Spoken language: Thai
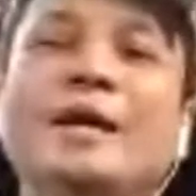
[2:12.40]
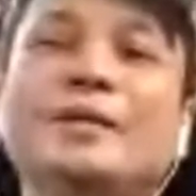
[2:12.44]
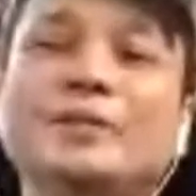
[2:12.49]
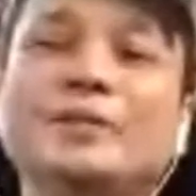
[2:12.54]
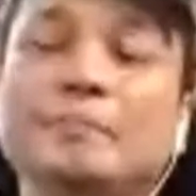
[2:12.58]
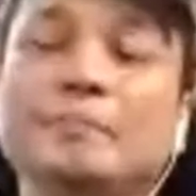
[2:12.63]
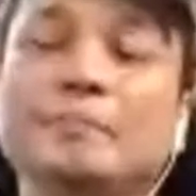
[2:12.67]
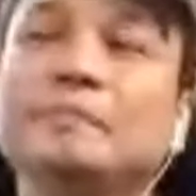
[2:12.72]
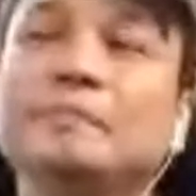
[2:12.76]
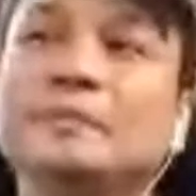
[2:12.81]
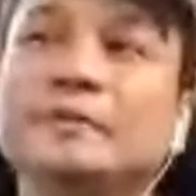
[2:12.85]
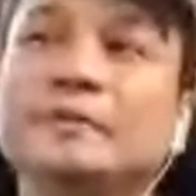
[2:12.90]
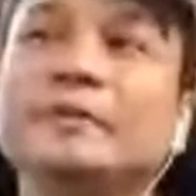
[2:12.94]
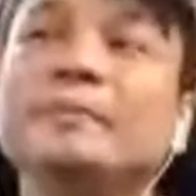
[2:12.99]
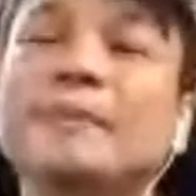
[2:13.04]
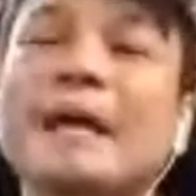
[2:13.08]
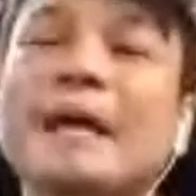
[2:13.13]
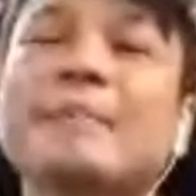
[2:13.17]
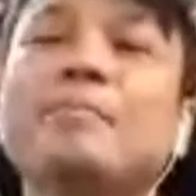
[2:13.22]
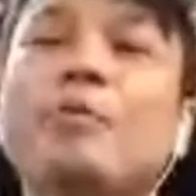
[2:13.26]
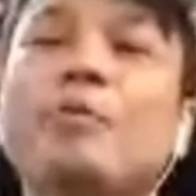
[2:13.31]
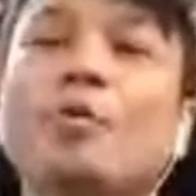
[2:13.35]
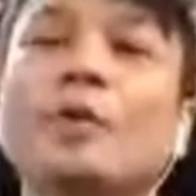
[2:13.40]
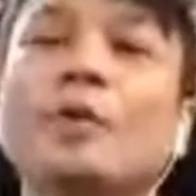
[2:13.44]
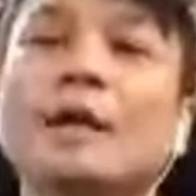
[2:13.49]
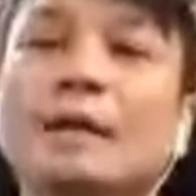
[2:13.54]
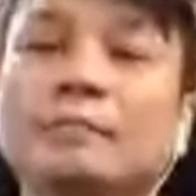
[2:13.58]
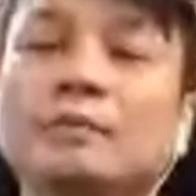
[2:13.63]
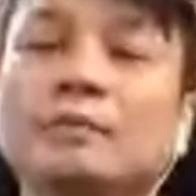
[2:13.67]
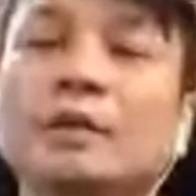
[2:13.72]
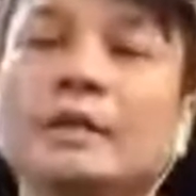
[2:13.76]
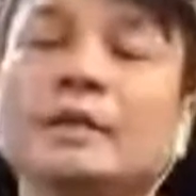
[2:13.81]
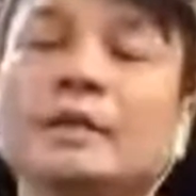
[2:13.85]
สิบสิบล้านผูแล้
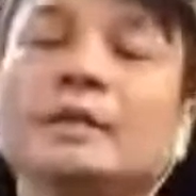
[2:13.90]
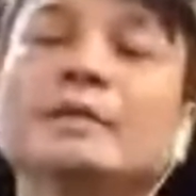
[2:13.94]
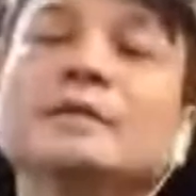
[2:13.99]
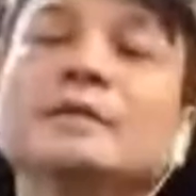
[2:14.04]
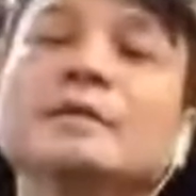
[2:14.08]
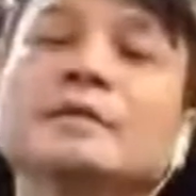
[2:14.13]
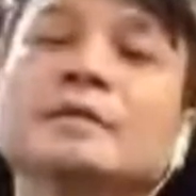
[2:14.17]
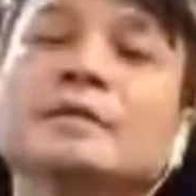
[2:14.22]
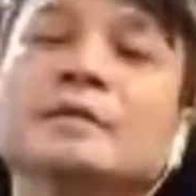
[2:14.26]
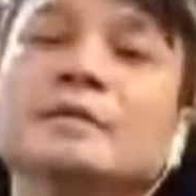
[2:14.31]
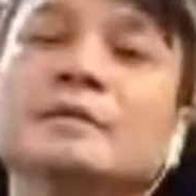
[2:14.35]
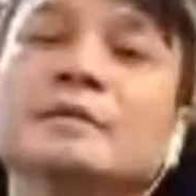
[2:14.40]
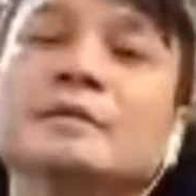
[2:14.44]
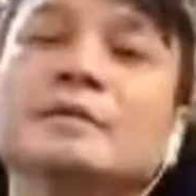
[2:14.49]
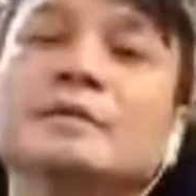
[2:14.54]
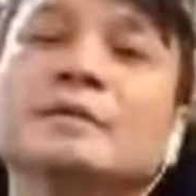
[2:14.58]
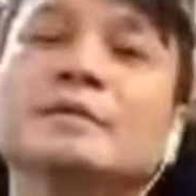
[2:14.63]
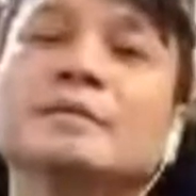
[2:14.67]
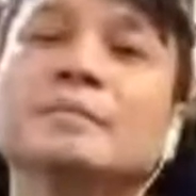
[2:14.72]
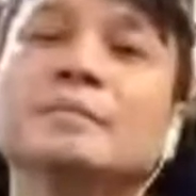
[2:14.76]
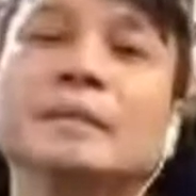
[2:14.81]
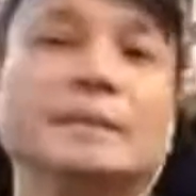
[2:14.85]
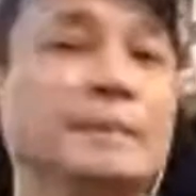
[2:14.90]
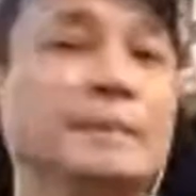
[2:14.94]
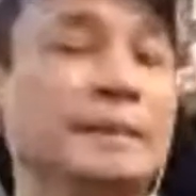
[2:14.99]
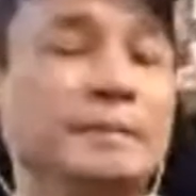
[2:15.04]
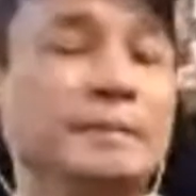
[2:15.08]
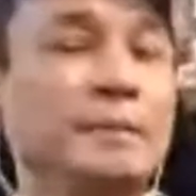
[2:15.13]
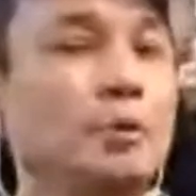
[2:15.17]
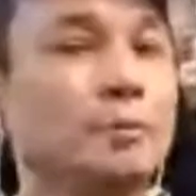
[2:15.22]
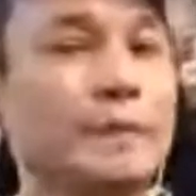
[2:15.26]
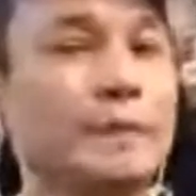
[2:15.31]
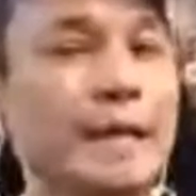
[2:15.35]
วครับ ตอนนี้ ไม่ไม่
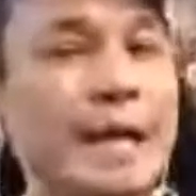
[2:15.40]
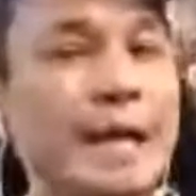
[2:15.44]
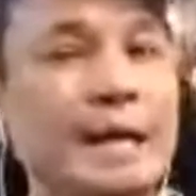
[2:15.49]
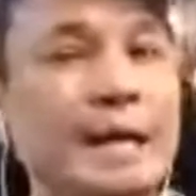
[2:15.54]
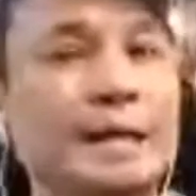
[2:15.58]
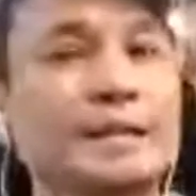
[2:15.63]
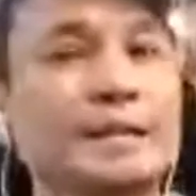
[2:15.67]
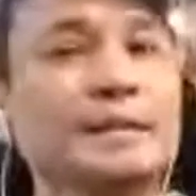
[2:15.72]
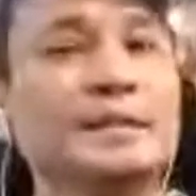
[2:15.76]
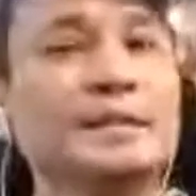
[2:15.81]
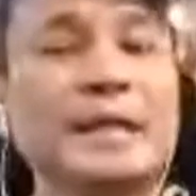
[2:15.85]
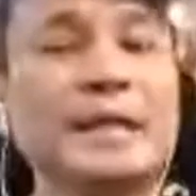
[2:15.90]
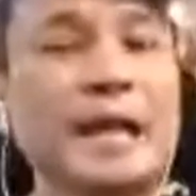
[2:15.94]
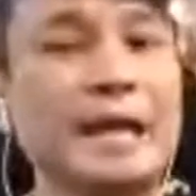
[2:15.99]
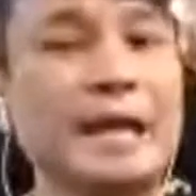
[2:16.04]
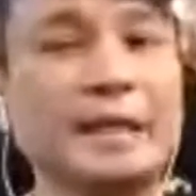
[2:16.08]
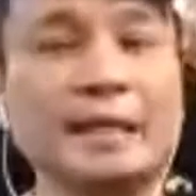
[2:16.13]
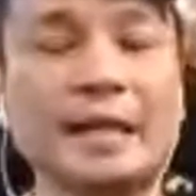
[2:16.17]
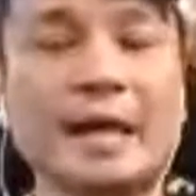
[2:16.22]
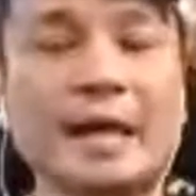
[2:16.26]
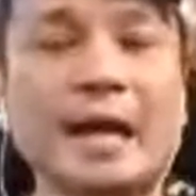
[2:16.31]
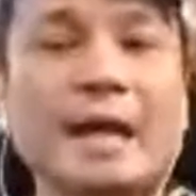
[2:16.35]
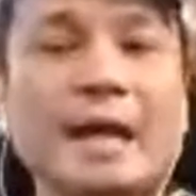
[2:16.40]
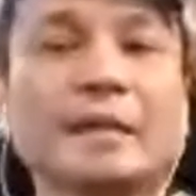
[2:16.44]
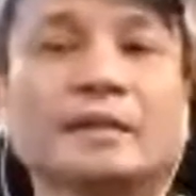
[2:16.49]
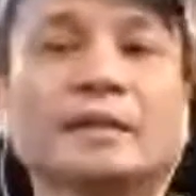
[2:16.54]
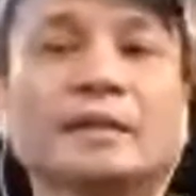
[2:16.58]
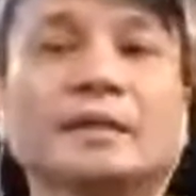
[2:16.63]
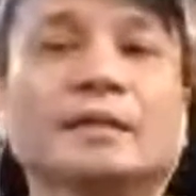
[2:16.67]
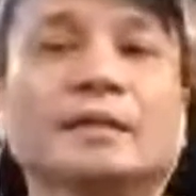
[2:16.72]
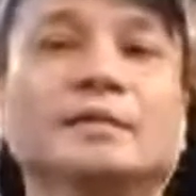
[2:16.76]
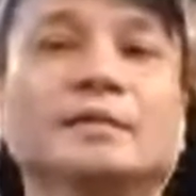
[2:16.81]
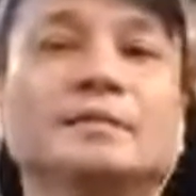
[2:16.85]
ไม่รวมไทยอาร์นะถ้าไทยอาร์อีกราคา
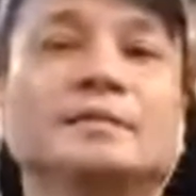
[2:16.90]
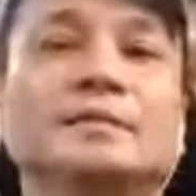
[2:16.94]
เนี่ย